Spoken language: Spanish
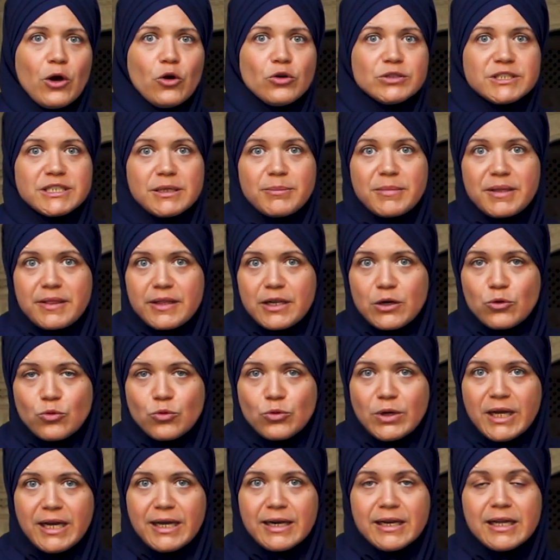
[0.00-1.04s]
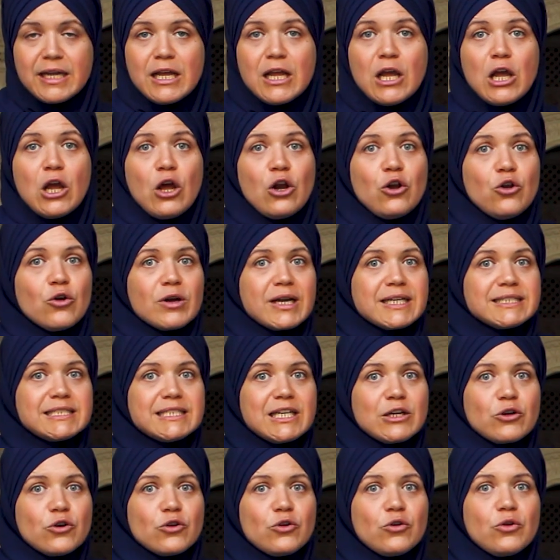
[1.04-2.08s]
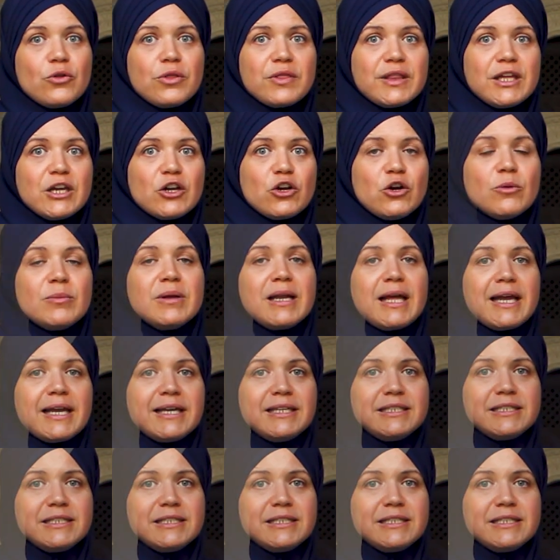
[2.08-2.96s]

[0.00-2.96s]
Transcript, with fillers: bajo semicircular, lo que se conoce como el